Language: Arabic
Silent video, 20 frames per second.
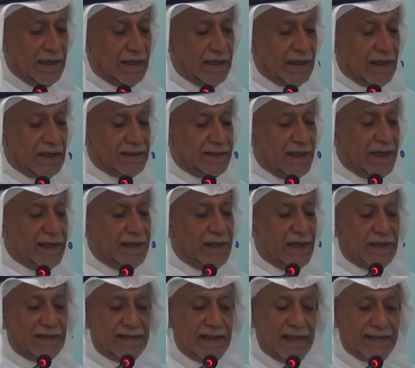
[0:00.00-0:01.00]

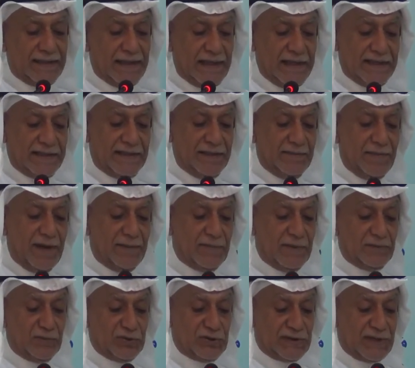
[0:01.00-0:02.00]
القضايا ذات الاهتمام
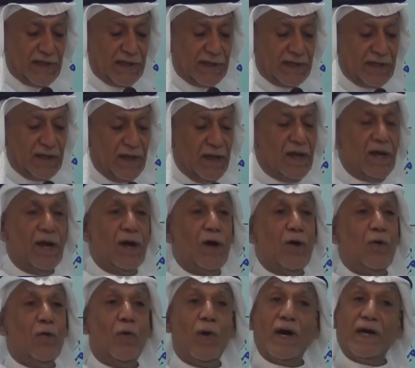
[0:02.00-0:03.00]
المشترك
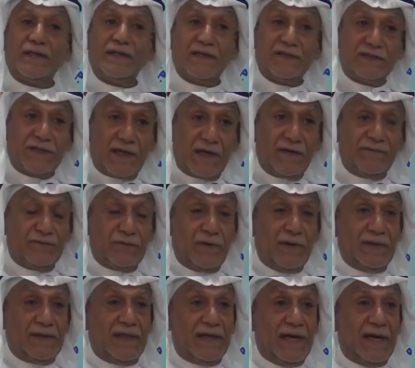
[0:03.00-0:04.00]
وقد تشرفت
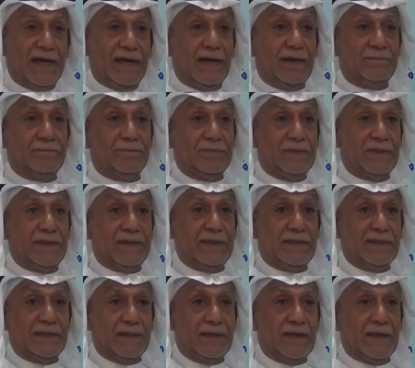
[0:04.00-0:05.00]
أيضا أنا
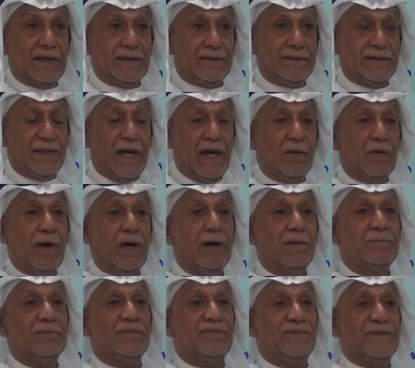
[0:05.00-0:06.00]

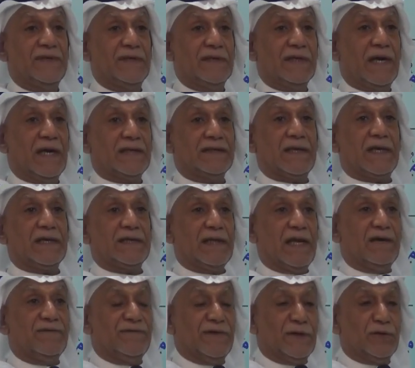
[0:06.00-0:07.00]
بدعوة في أعتقد
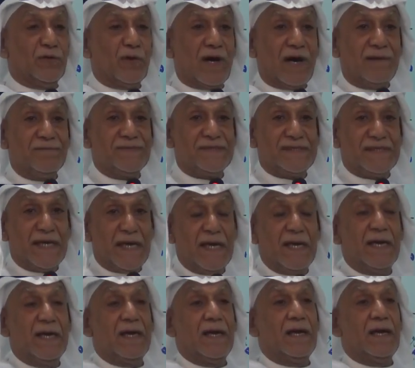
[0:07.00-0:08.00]
2005
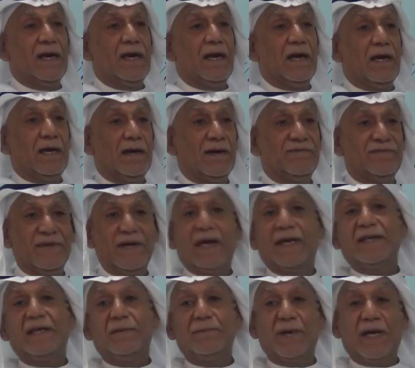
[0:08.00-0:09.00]
في
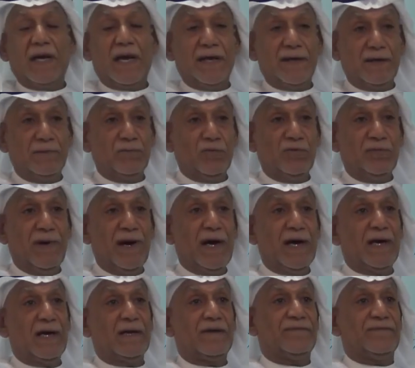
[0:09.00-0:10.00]
هذا المكان
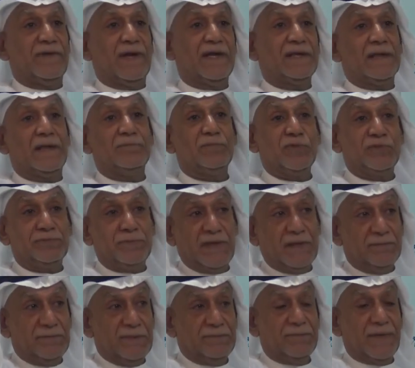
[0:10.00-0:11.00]
المبارك في هذا
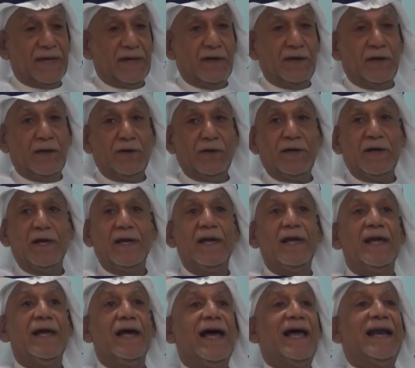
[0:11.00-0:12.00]
المنبر الحر
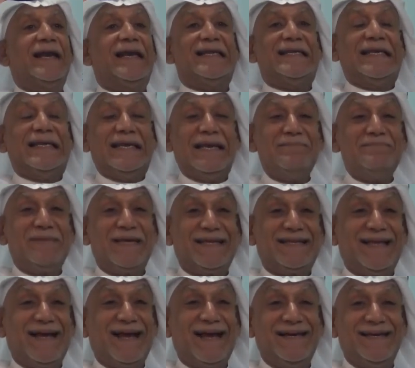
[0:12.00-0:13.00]
الذي لم
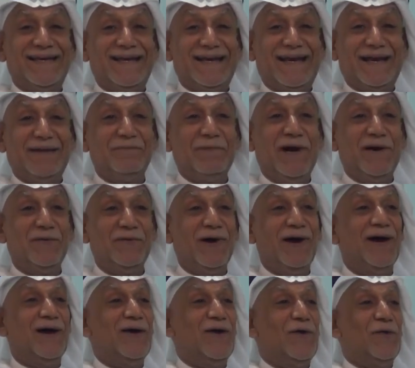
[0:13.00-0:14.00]
يتغير كما
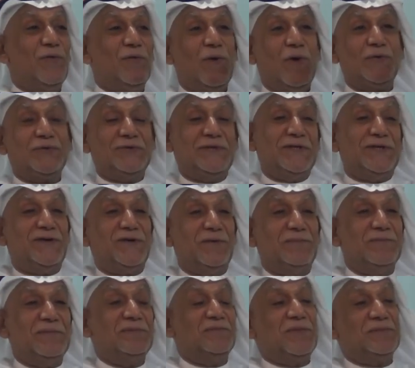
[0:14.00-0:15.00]
هو
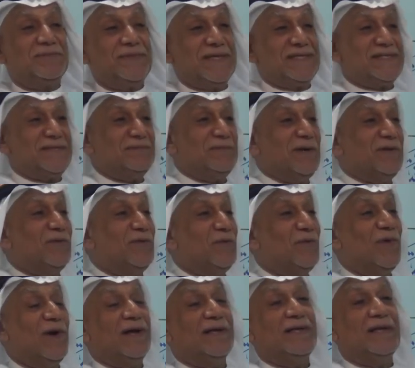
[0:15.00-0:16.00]
ووجيهكم المبتسمة
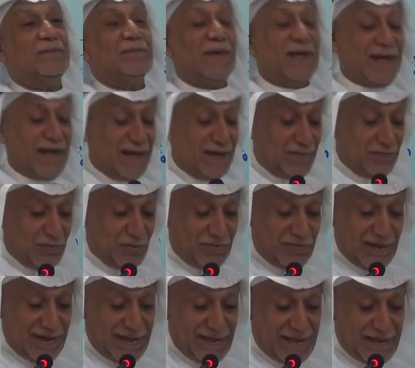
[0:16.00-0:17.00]
وهذا المكان
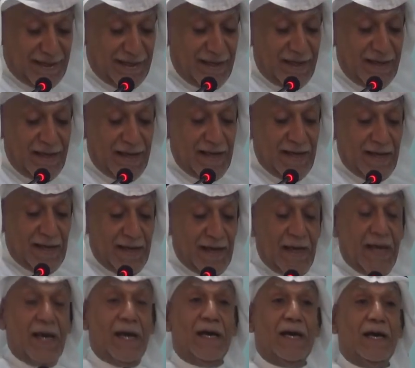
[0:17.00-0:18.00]
المبارك
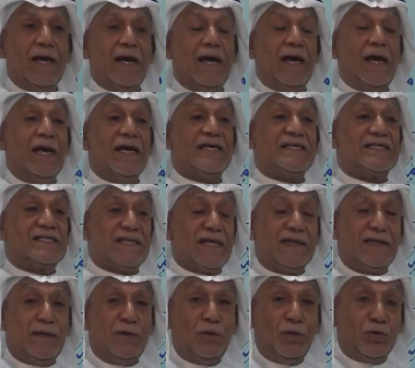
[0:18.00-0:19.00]
آه،
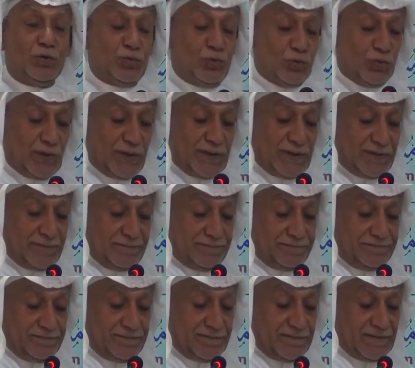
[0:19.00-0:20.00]
السادة الحضور
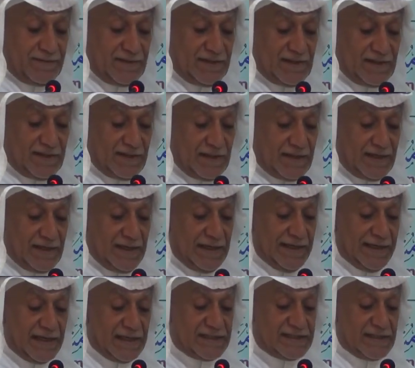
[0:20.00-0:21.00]

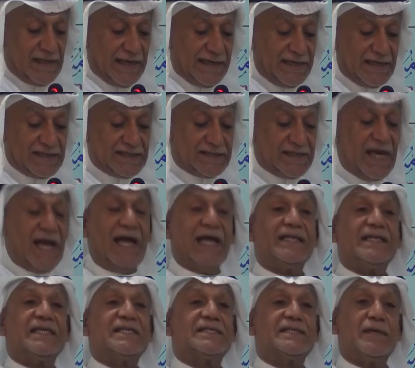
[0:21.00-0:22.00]
أن الساعة
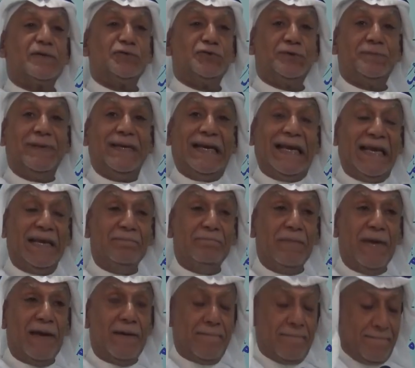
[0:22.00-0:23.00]
تستوجب
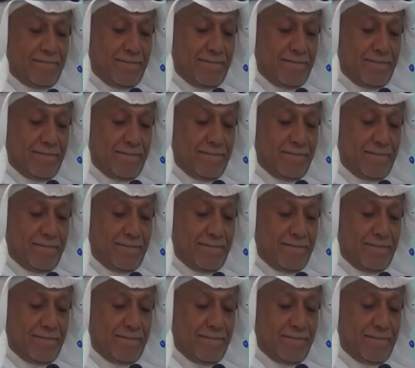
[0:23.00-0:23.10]
الهمة